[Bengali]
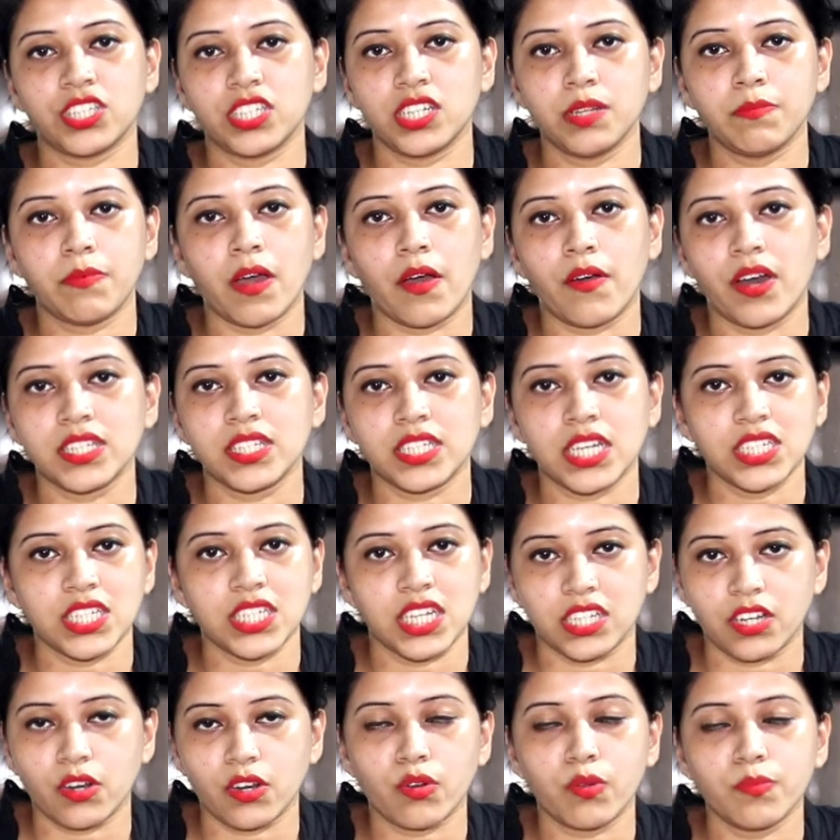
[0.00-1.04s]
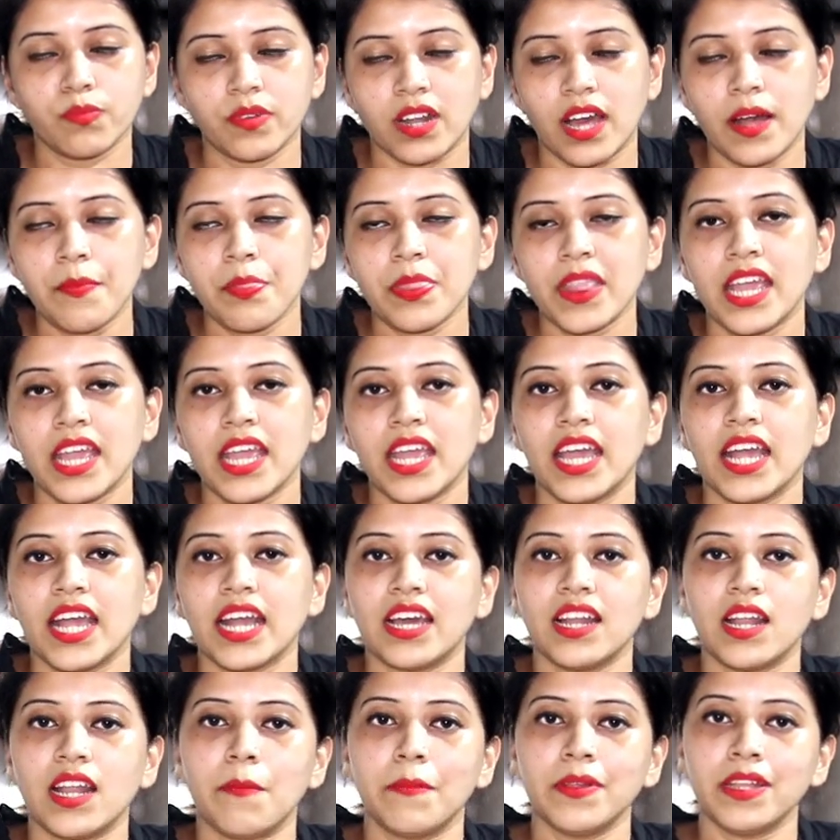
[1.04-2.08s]
মেশিনই পাওয়া যায় সেটা না
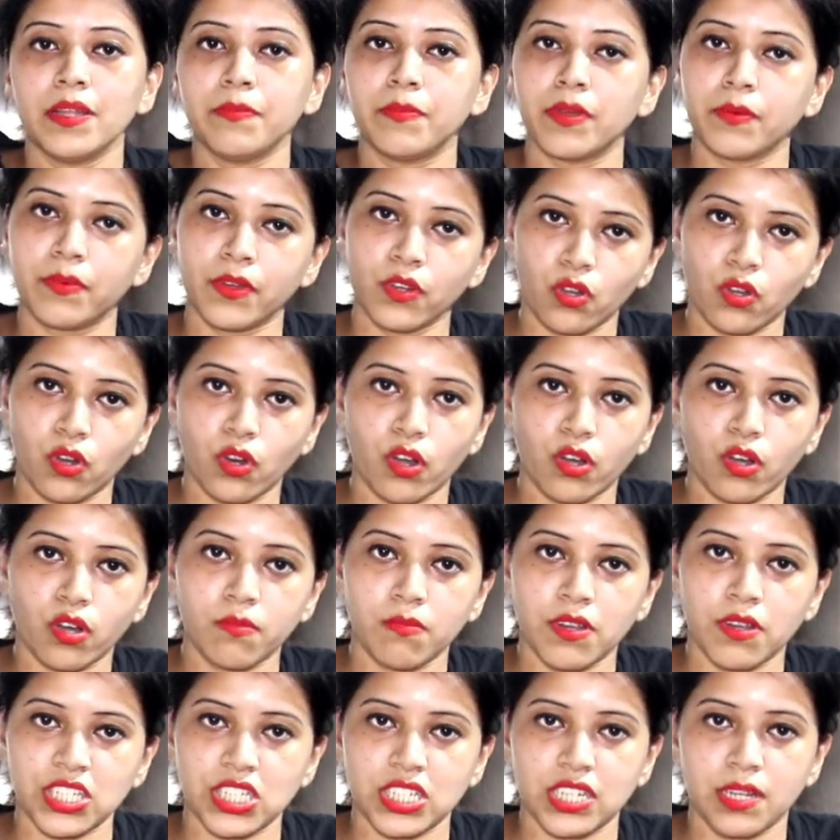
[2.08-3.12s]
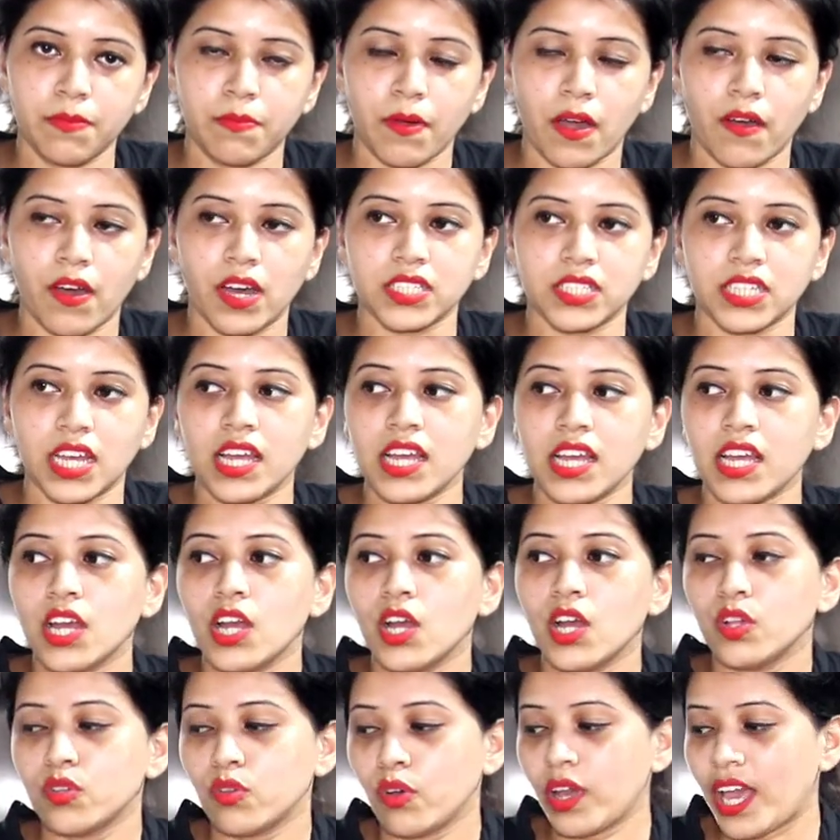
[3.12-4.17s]
এখানে আমাদের বিভিন্ন রকম মেশিনই পাওয়া যায়
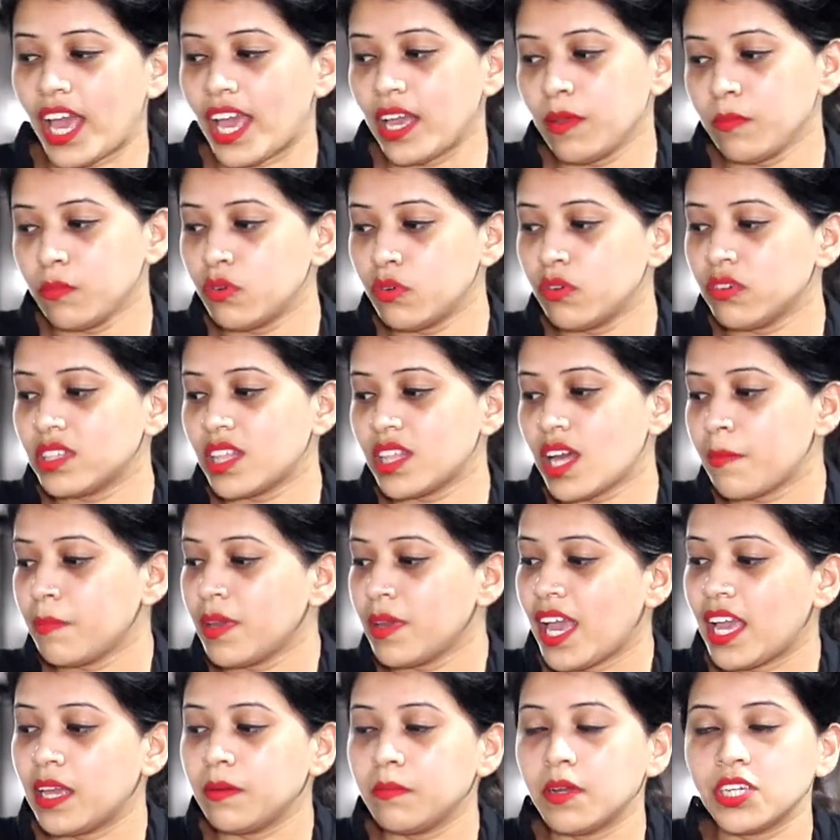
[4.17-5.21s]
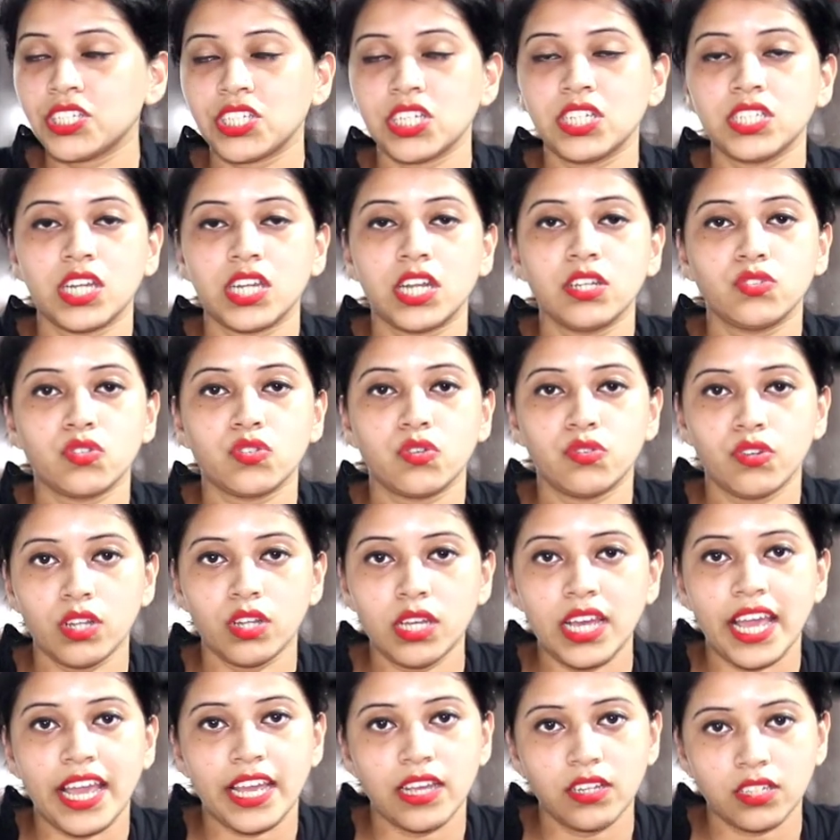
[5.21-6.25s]
তো এই মুহূর্তে আমি এই মেশিনটার
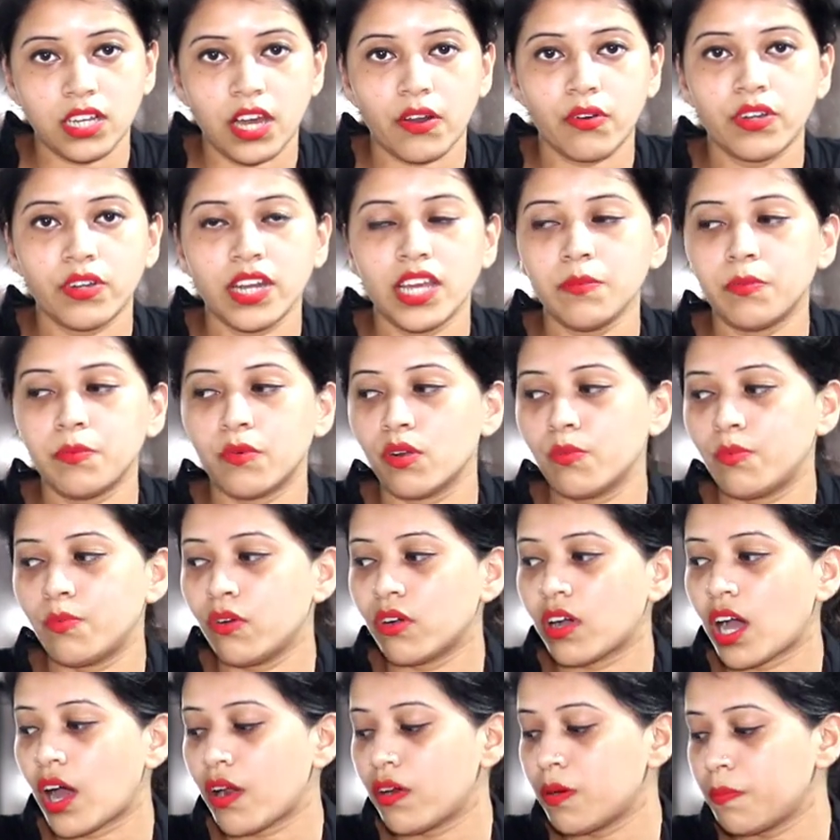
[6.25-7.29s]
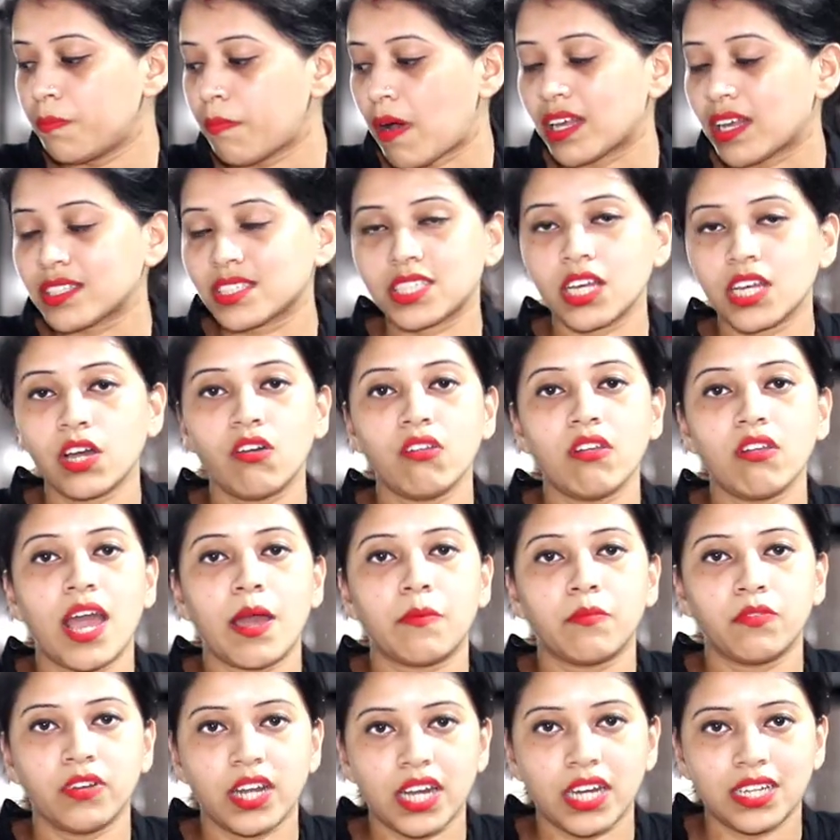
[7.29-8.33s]
জন্যই এই কারণেই বলবো কারণ পাস্তা হলো
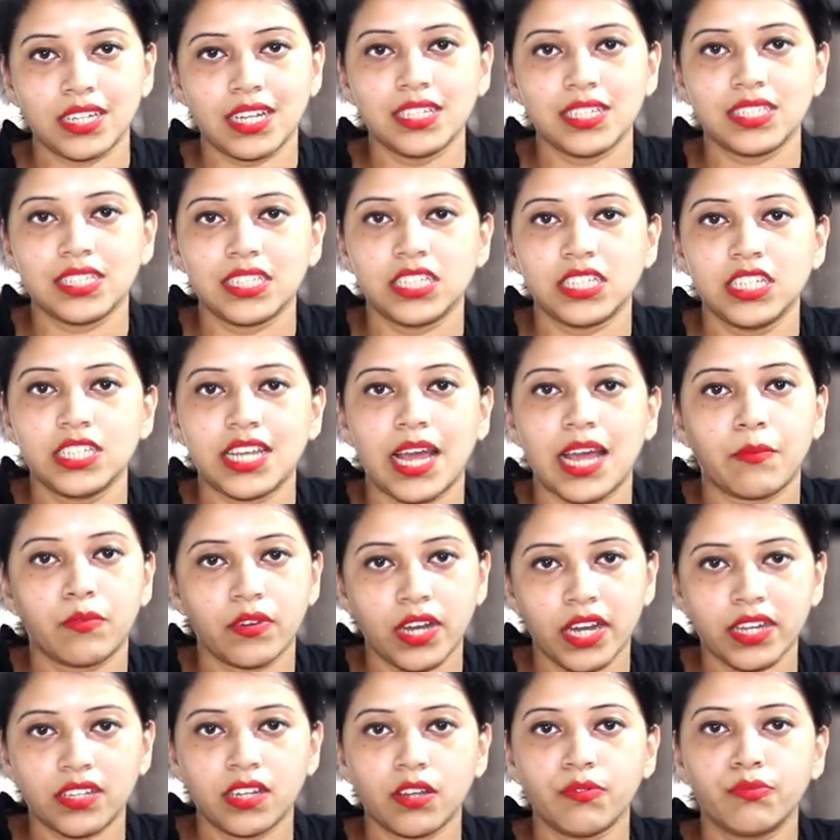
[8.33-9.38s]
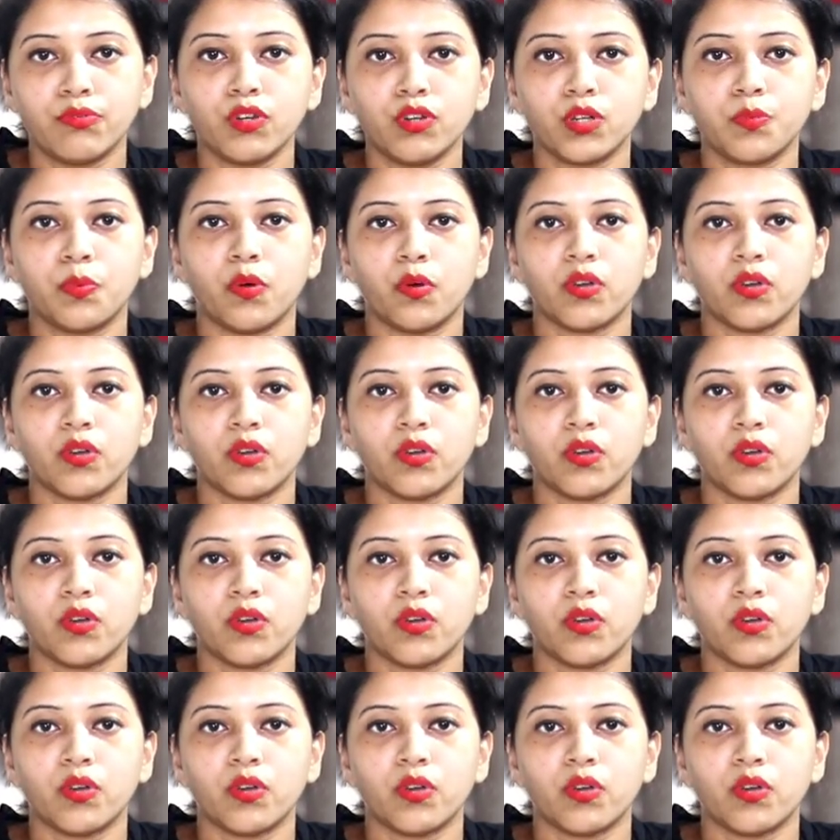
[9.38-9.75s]
এমন একটা জিনিস এমন একটা ফুড ফুড